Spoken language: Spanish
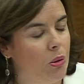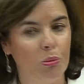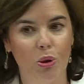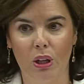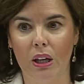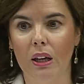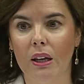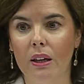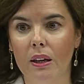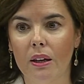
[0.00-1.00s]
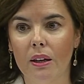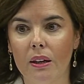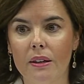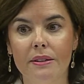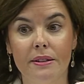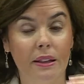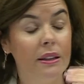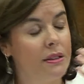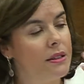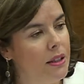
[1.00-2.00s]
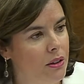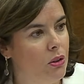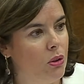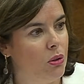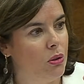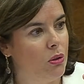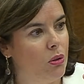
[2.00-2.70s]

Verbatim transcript: Porque sigue siendo